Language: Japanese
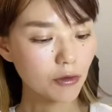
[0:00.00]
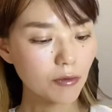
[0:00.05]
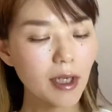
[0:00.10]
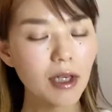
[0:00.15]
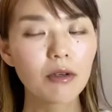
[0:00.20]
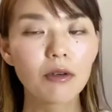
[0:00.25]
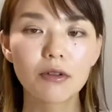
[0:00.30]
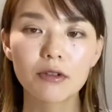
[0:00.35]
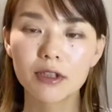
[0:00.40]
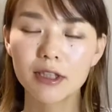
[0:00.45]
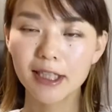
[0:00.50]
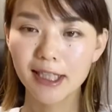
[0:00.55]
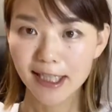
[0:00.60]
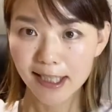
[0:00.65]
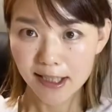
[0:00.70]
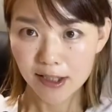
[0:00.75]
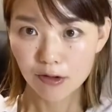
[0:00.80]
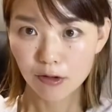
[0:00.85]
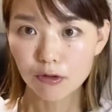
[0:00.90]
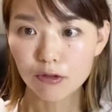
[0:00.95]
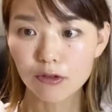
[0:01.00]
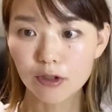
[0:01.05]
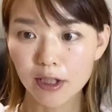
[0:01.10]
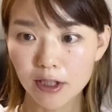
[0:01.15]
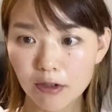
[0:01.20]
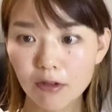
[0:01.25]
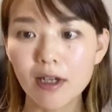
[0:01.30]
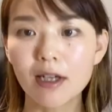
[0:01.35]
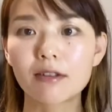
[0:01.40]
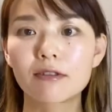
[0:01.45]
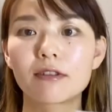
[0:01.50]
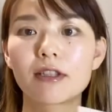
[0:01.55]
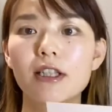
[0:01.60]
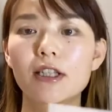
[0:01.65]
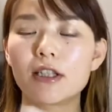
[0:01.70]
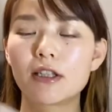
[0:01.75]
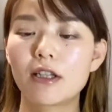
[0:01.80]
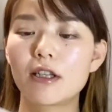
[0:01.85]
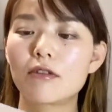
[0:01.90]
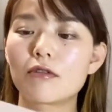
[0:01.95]
は本人書類の確
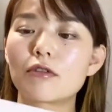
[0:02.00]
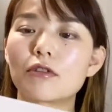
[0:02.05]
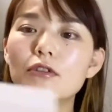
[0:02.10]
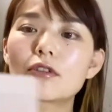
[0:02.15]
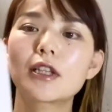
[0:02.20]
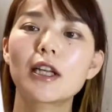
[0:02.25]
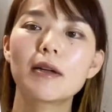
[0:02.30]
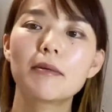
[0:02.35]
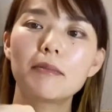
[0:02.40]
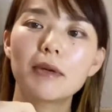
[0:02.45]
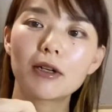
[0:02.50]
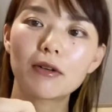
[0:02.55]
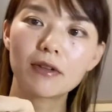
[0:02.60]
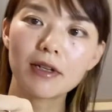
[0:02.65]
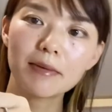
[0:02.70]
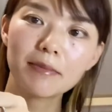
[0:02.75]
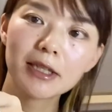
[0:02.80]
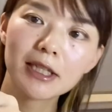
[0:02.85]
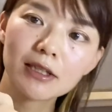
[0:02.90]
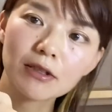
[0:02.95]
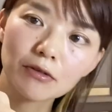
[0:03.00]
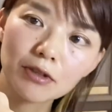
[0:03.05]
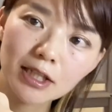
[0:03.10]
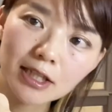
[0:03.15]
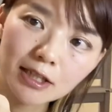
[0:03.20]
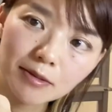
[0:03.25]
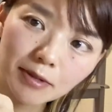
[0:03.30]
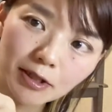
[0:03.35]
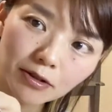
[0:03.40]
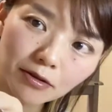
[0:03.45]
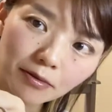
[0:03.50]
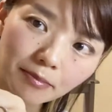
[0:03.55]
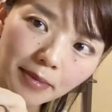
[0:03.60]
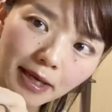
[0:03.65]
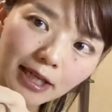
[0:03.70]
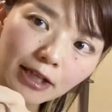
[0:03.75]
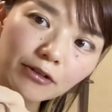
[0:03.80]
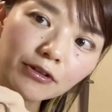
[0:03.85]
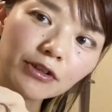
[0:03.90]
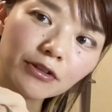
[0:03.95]
認ということで、これは皆さんおなじみの
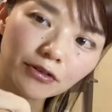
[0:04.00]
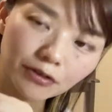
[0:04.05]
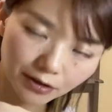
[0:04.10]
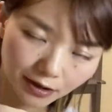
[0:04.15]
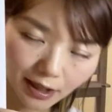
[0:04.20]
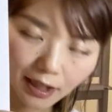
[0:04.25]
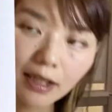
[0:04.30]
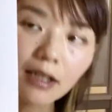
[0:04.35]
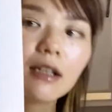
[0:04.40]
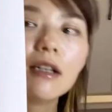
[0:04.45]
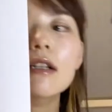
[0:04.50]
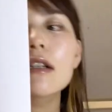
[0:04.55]
免許証か、